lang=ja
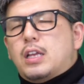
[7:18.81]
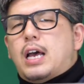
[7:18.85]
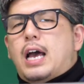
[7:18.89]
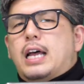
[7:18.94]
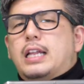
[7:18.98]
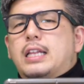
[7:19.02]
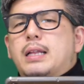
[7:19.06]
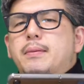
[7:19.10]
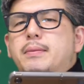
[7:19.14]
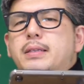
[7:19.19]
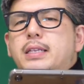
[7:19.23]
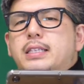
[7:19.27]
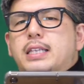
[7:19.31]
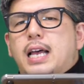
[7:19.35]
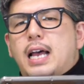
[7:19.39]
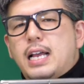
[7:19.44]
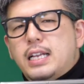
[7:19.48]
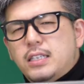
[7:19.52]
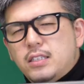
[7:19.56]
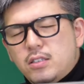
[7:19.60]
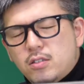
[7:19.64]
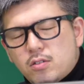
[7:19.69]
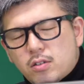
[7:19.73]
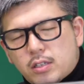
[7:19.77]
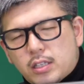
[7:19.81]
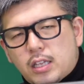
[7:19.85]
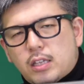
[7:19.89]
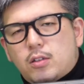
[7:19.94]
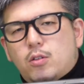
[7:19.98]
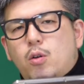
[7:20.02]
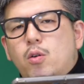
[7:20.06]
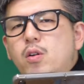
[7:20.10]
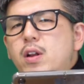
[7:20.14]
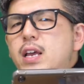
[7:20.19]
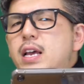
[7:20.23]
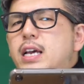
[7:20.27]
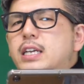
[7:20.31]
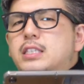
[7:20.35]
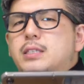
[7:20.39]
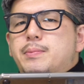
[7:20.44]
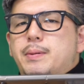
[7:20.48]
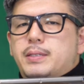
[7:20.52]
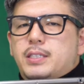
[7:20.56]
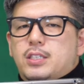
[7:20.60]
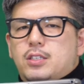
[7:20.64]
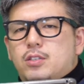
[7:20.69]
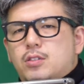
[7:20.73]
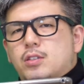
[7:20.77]
はたまたさんじゅうの桁、どれが一
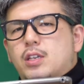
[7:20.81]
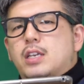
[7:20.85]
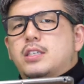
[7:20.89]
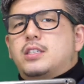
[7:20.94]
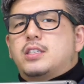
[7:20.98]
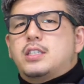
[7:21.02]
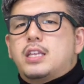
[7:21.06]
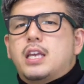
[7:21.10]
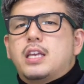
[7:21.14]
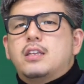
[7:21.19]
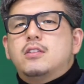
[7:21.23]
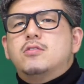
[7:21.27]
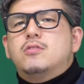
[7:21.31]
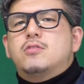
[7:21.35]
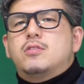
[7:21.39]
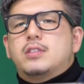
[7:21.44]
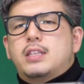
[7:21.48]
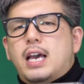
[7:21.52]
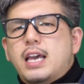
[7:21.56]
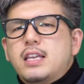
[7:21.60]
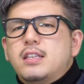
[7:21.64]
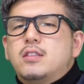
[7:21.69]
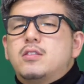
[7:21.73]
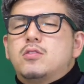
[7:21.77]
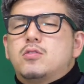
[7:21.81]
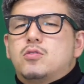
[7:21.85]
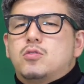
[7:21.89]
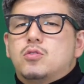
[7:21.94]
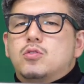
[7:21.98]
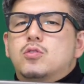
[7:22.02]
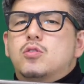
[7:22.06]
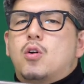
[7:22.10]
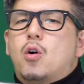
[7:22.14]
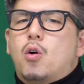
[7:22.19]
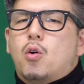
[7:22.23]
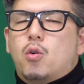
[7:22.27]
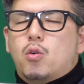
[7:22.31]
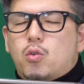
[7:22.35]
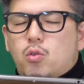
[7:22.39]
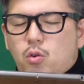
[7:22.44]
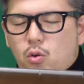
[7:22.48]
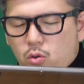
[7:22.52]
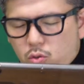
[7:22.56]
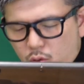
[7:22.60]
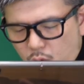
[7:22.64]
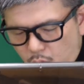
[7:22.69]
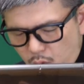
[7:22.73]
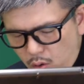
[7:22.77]
番出現しているんだいというこ
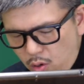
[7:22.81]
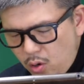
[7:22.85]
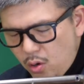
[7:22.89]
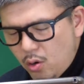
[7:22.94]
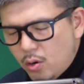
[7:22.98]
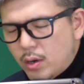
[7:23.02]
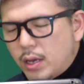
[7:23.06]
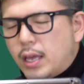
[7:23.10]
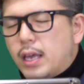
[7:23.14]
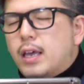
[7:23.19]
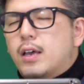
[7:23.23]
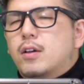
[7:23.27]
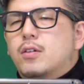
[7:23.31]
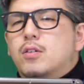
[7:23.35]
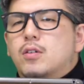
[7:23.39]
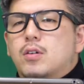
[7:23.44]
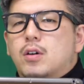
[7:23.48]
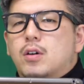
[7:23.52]
とを、えー、